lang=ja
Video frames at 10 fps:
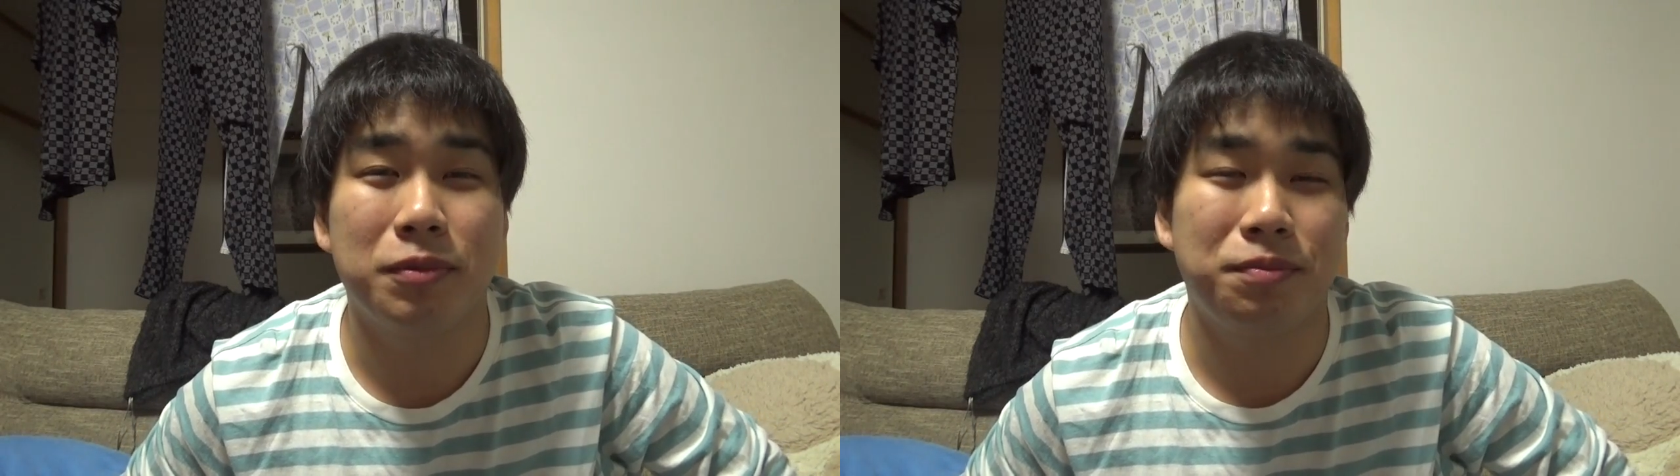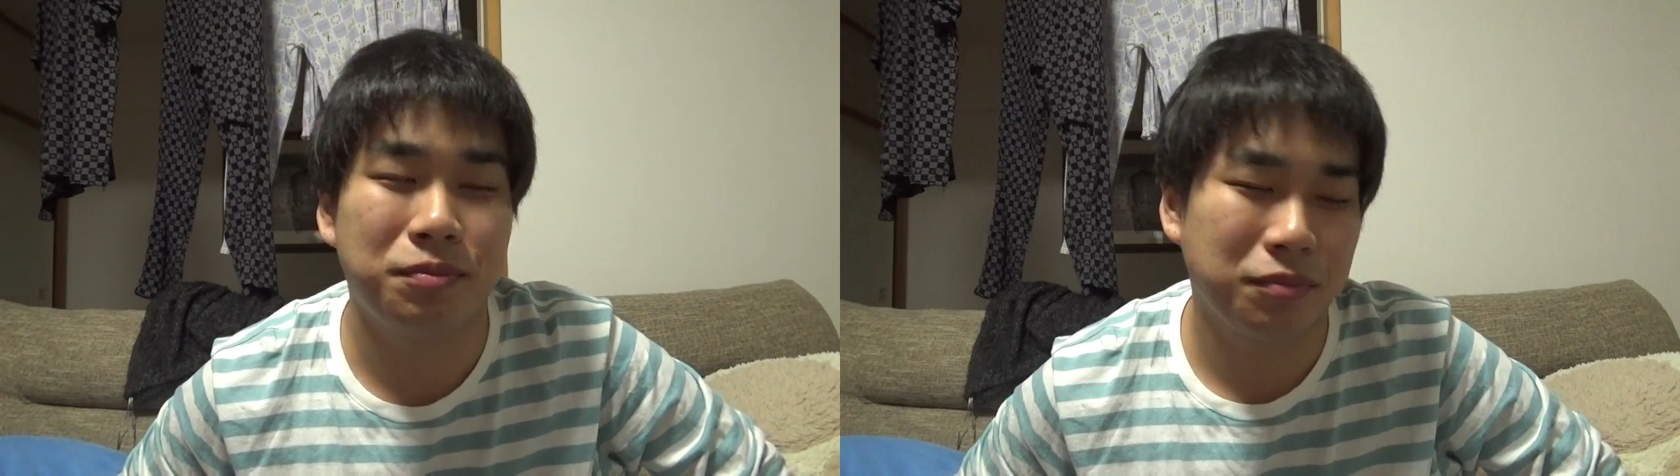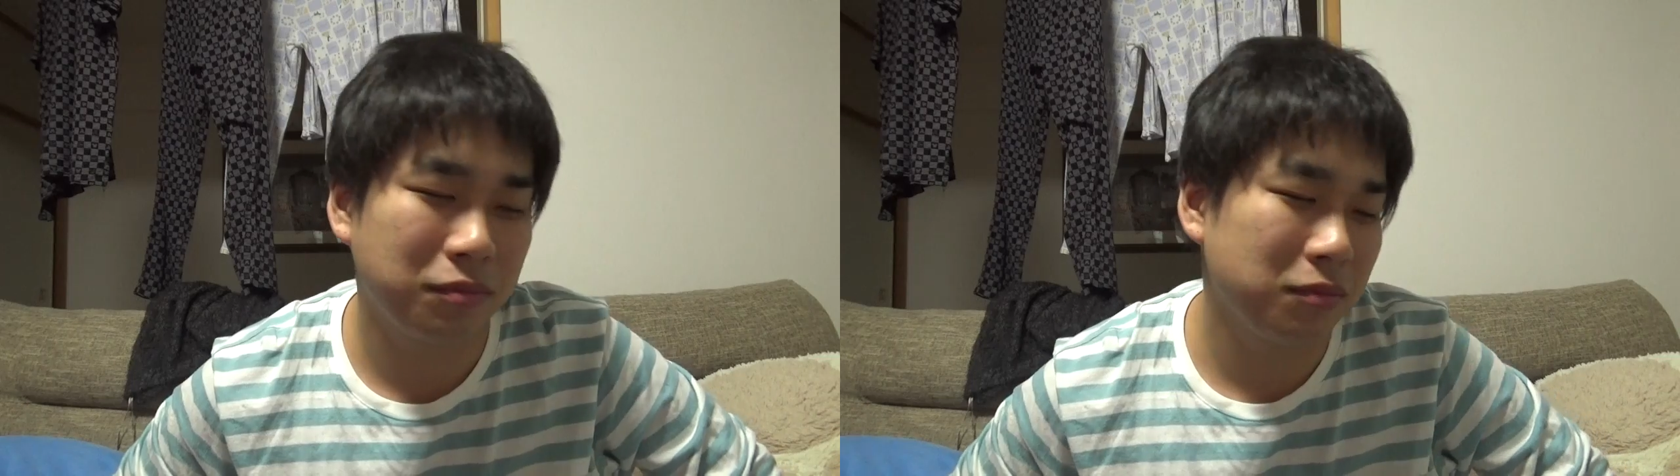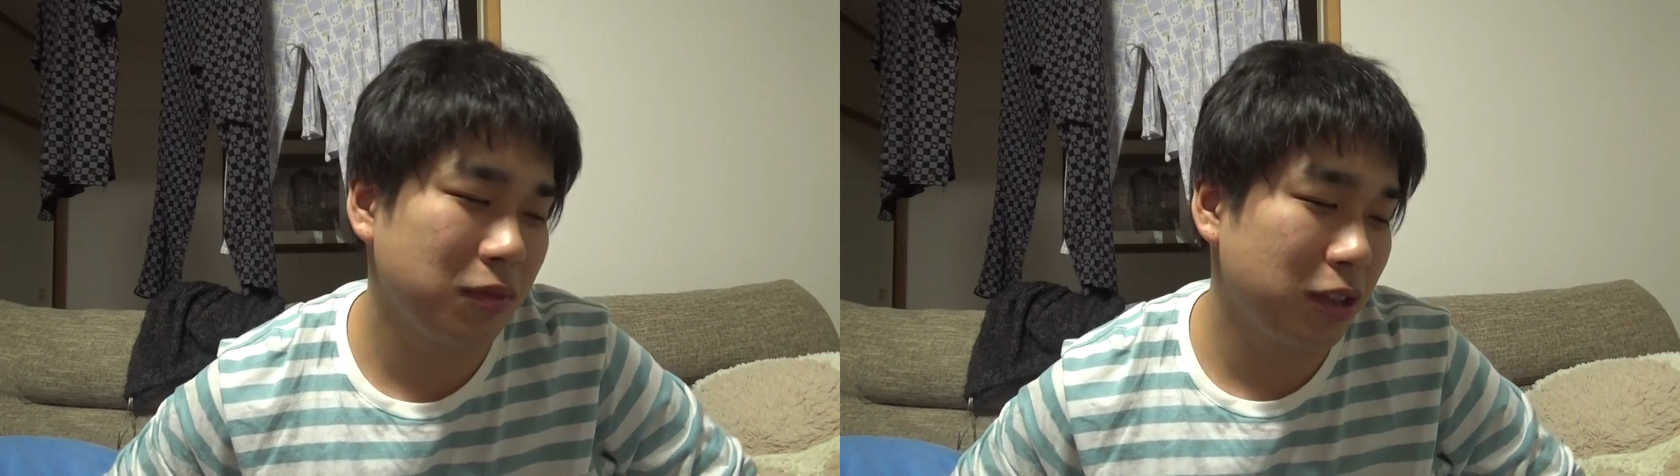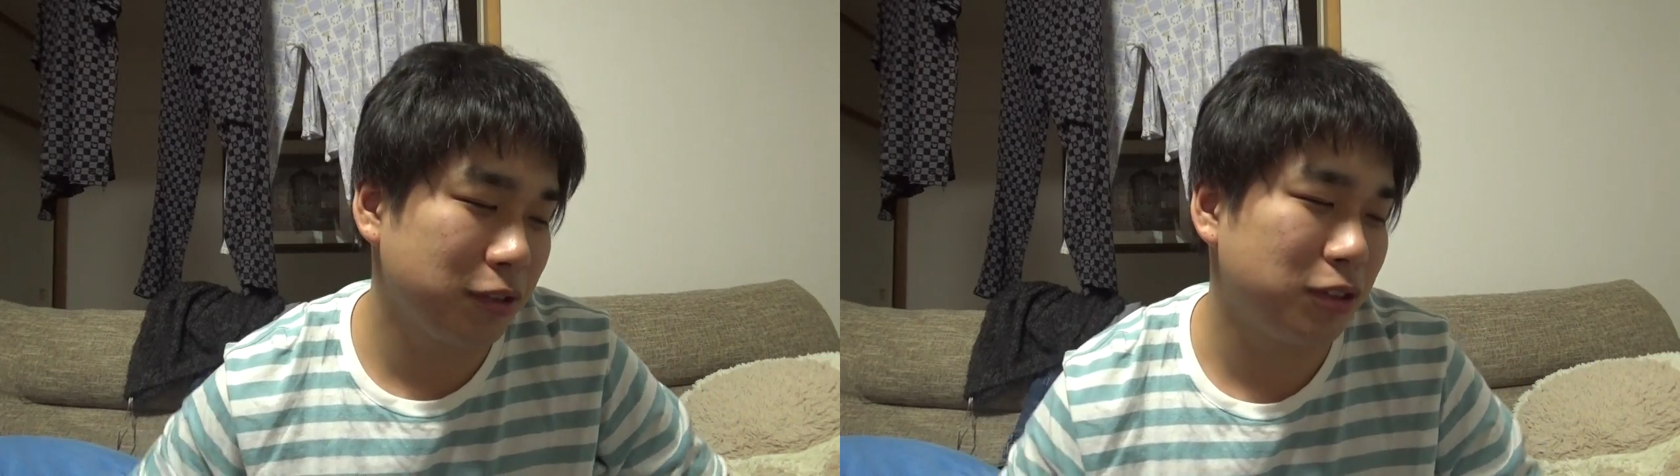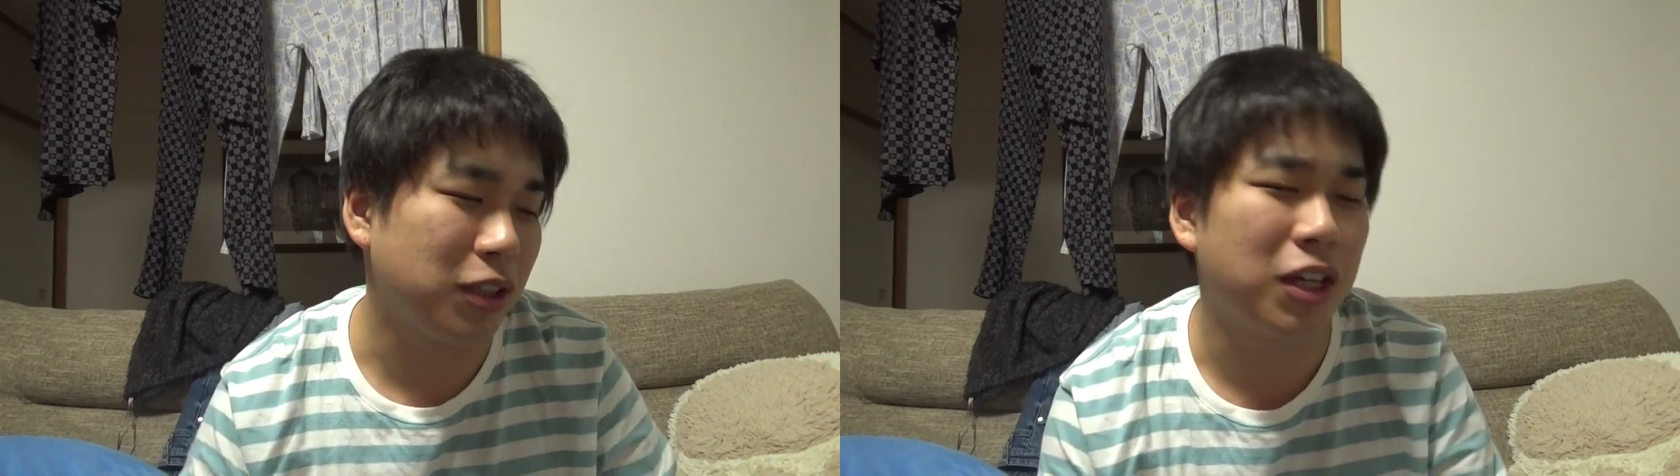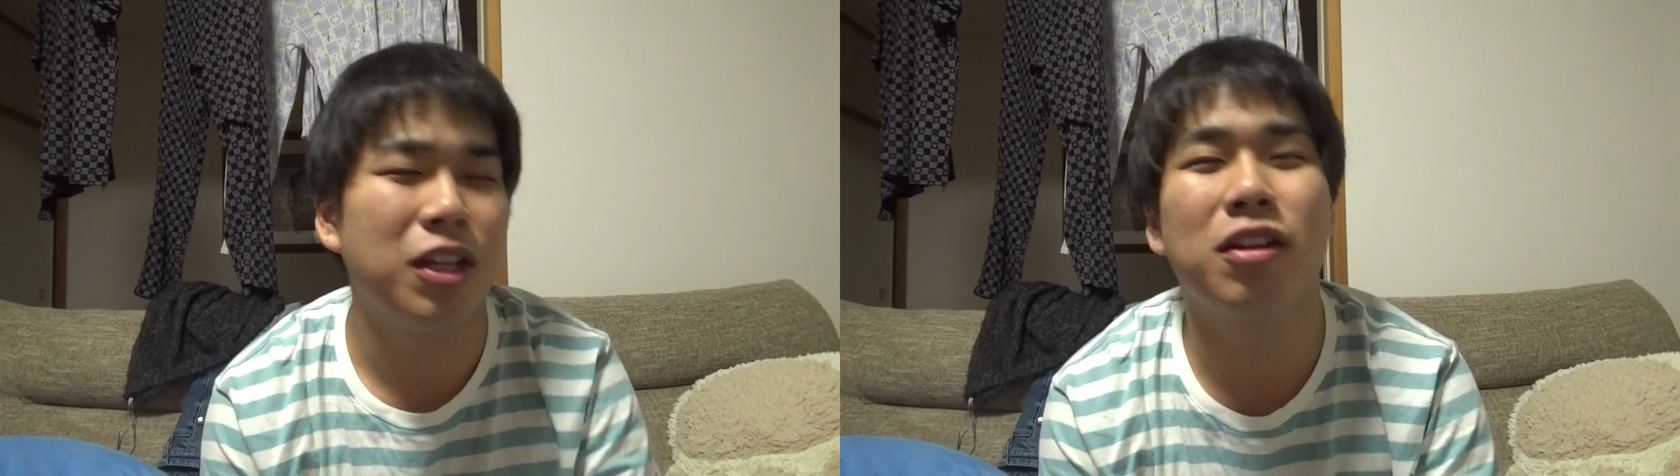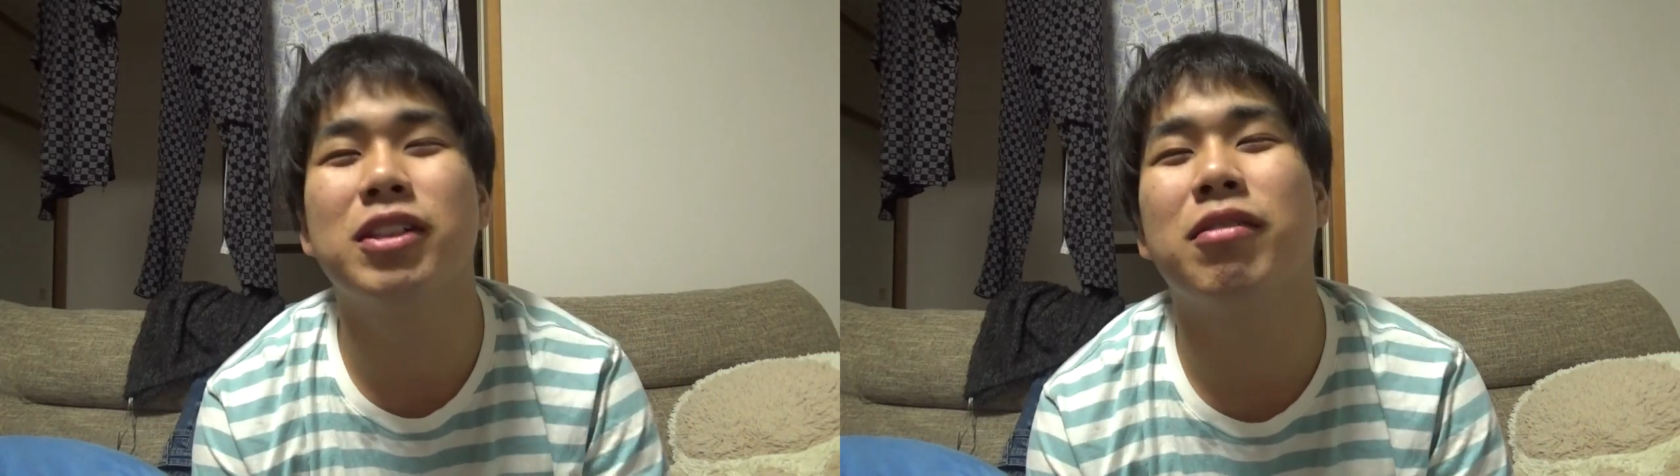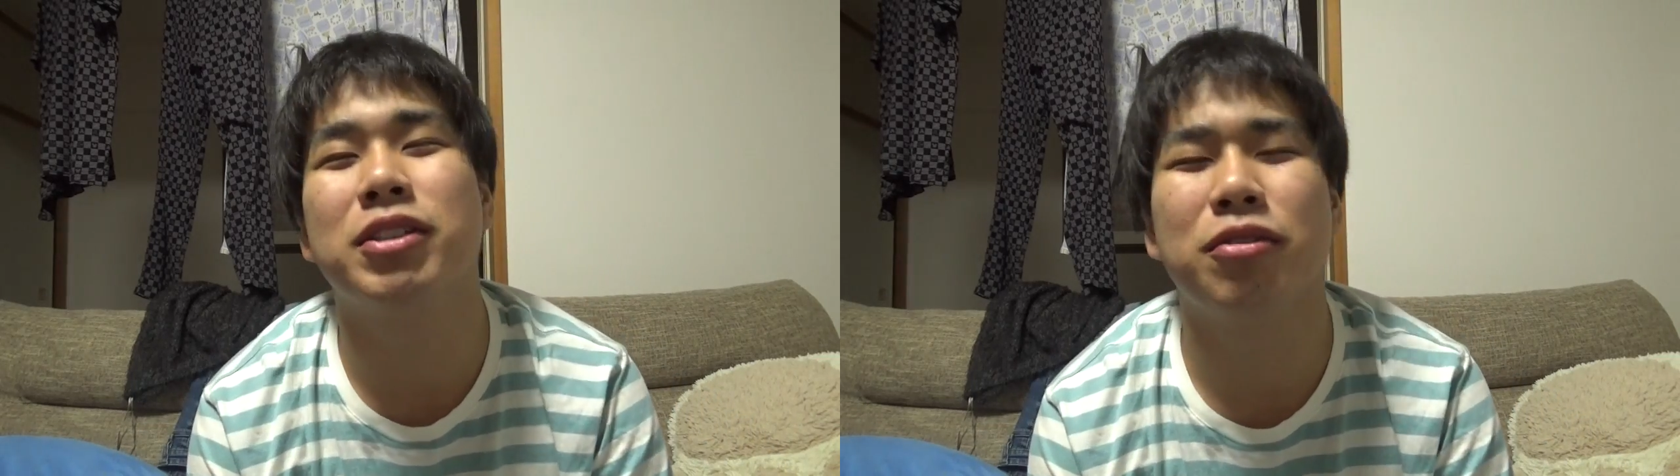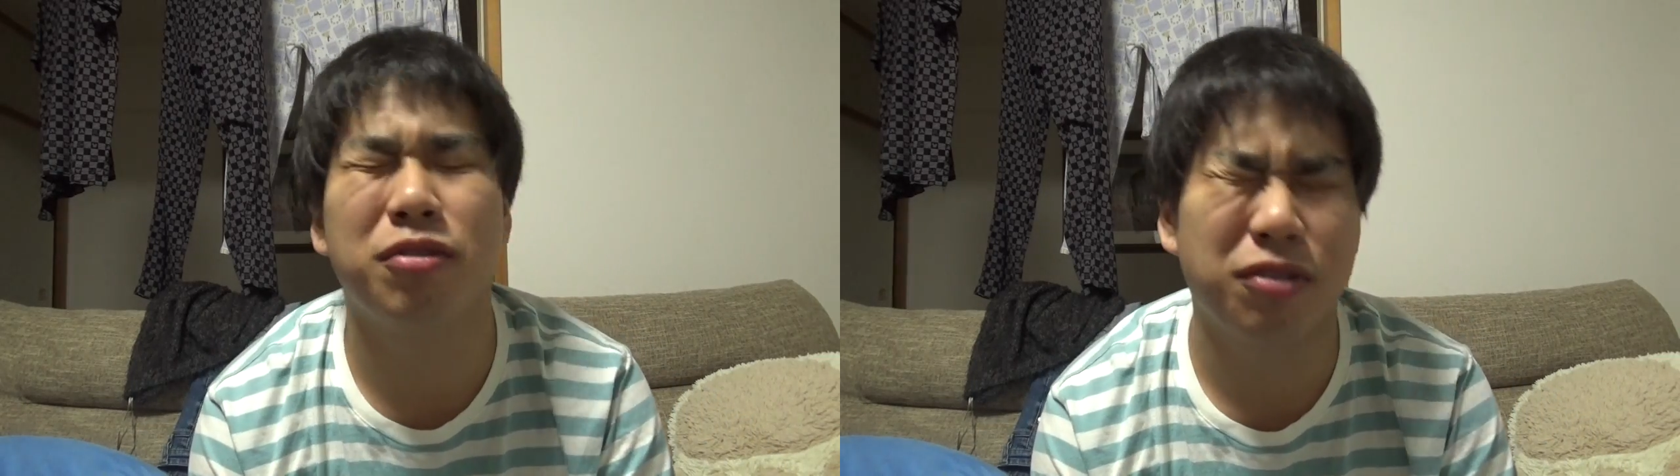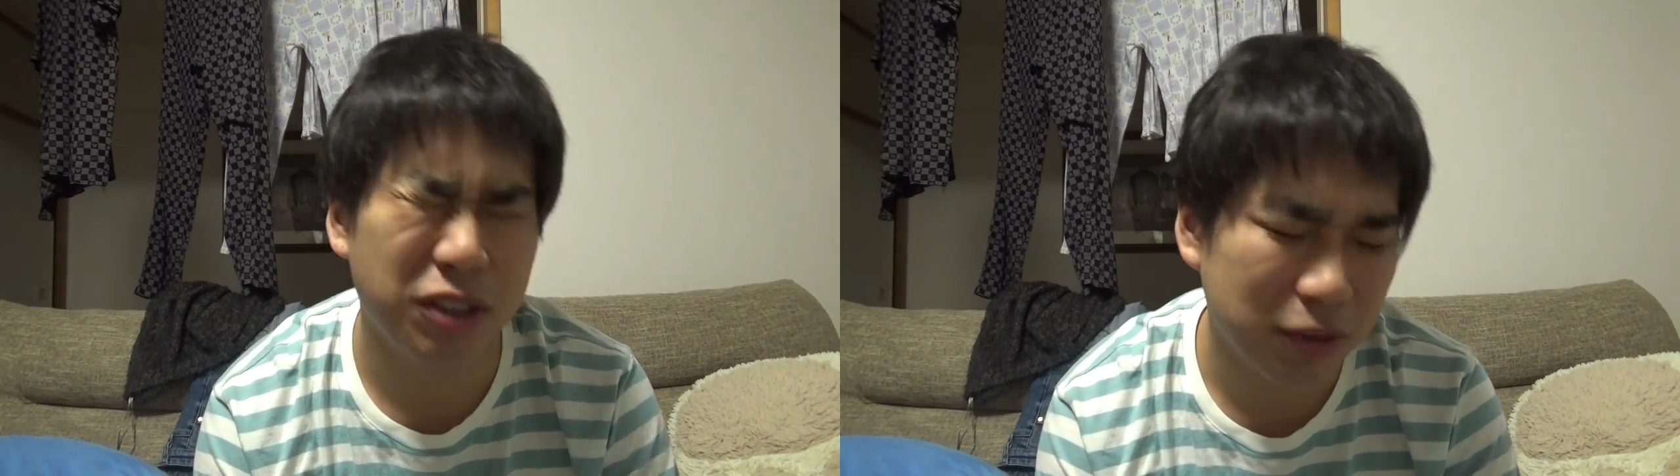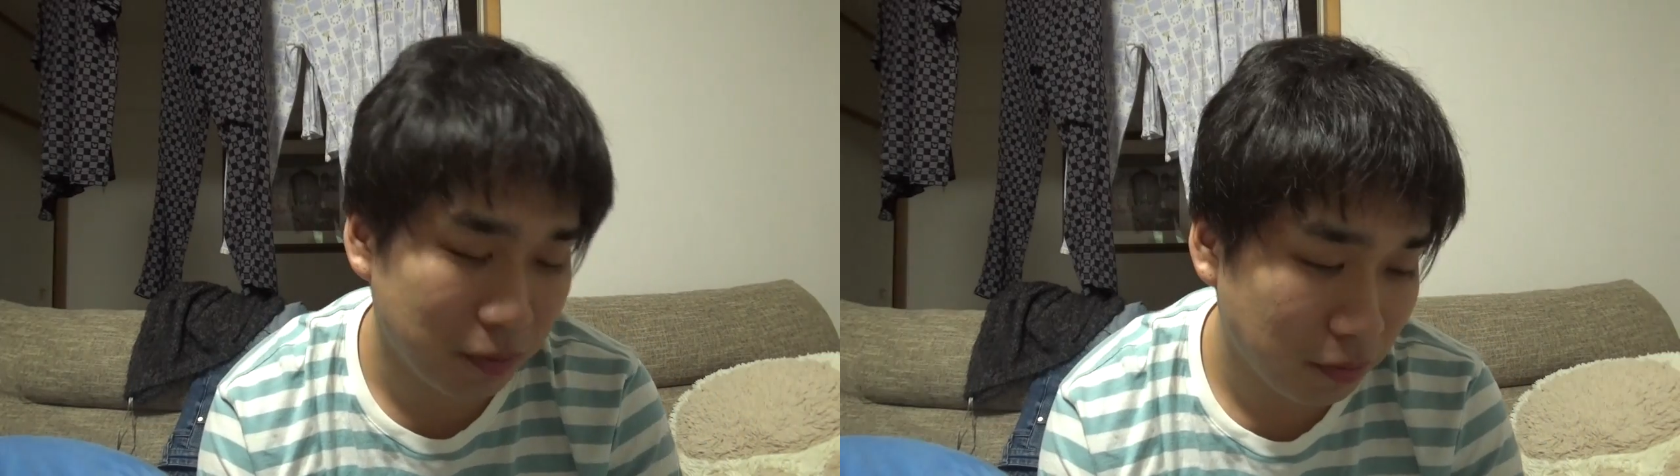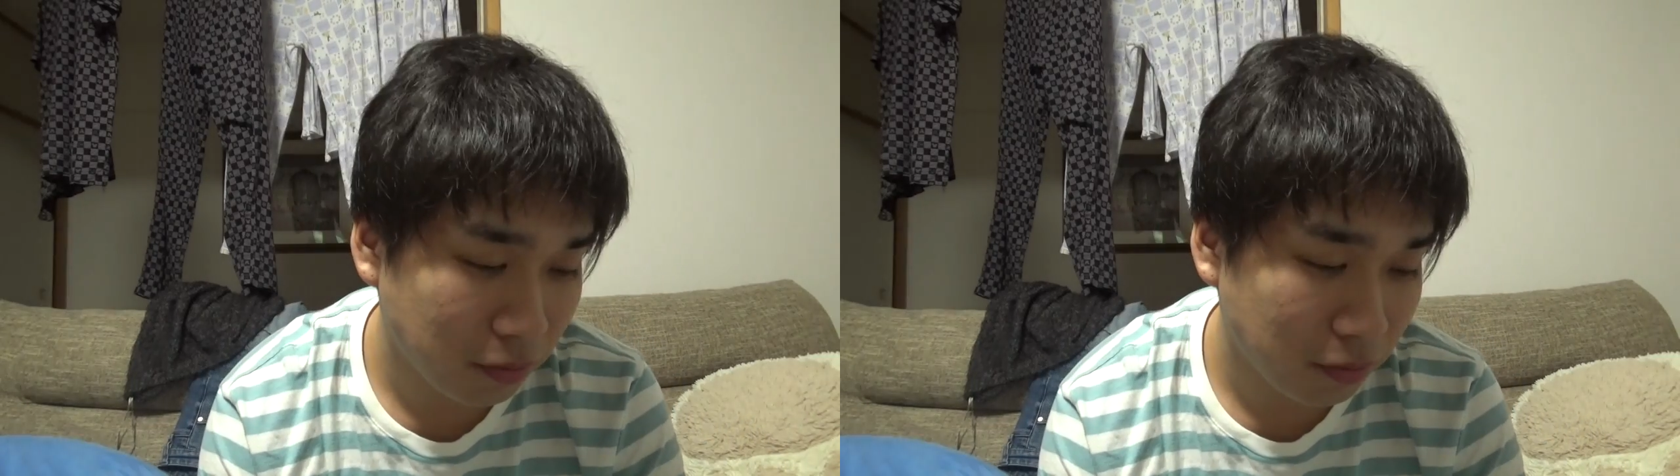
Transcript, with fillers: ちょっと切りてください、マジで、本当に。